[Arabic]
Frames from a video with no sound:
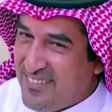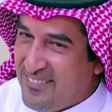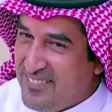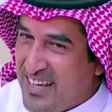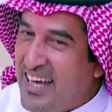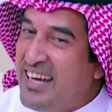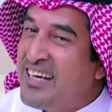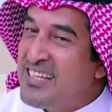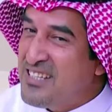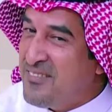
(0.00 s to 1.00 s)
انا
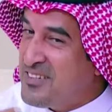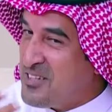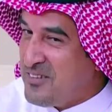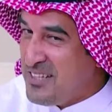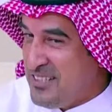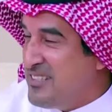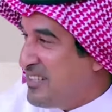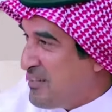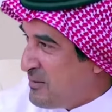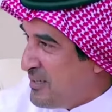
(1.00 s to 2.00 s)
قصدي ابغى اشوف انت عندك
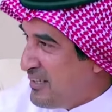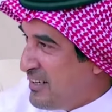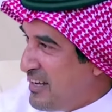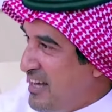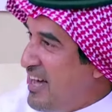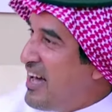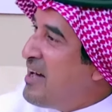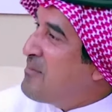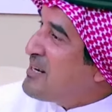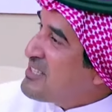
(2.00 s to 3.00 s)
ابل
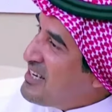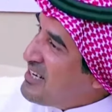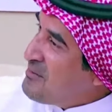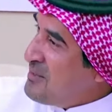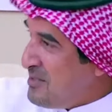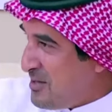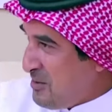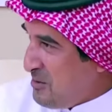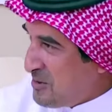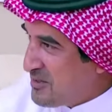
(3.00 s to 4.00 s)
ابى ارسل لك من عندي
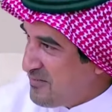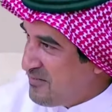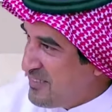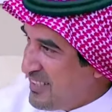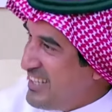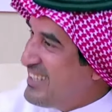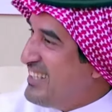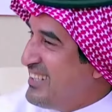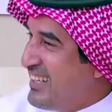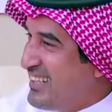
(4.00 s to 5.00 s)
قعود
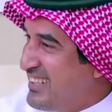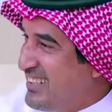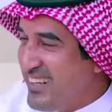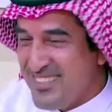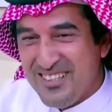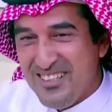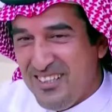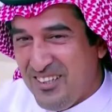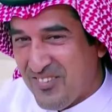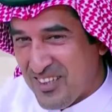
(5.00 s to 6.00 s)
هديه قد جعل
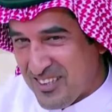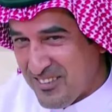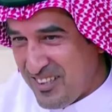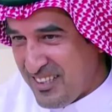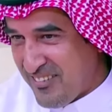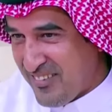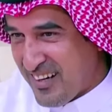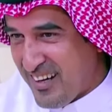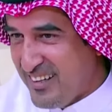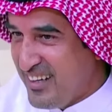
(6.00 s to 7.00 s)
عمرك طويل يا ابو
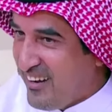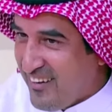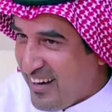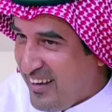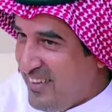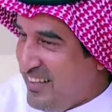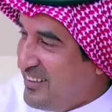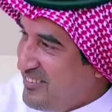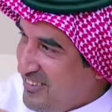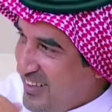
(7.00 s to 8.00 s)
خالد لا والله ما عندي
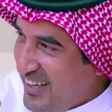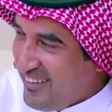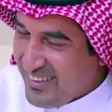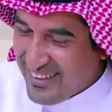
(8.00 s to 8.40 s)
ابل ولا ما